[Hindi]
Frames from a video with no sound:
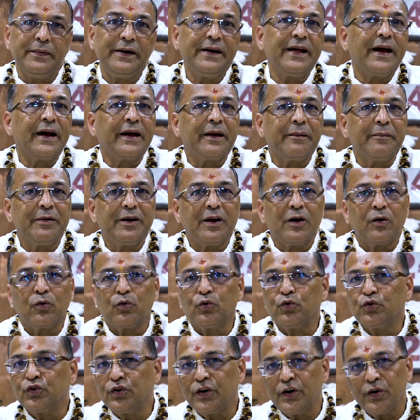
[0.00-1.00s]
मीडिया के बिना
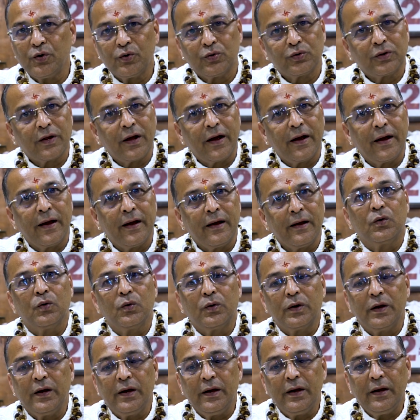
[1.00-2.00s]
कुछ नहीं होता है
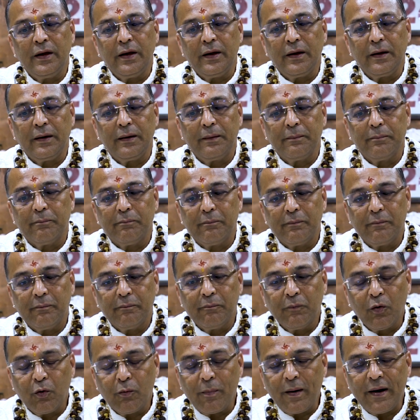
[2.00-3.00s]
क्योंकि
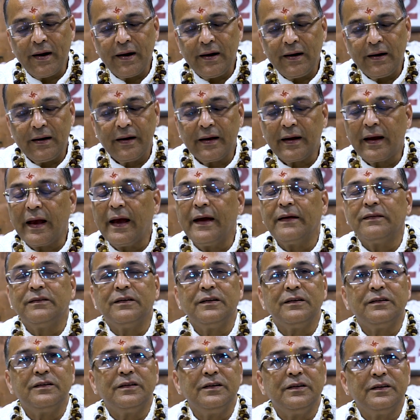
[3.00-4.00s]
मोबाइल एक
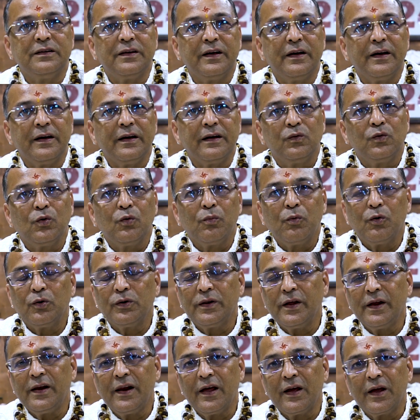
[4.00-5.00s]
ऐसी चीज़ है जो
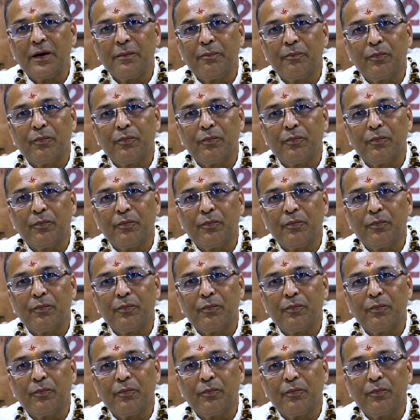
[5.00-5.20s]
बोलते हैं ना कि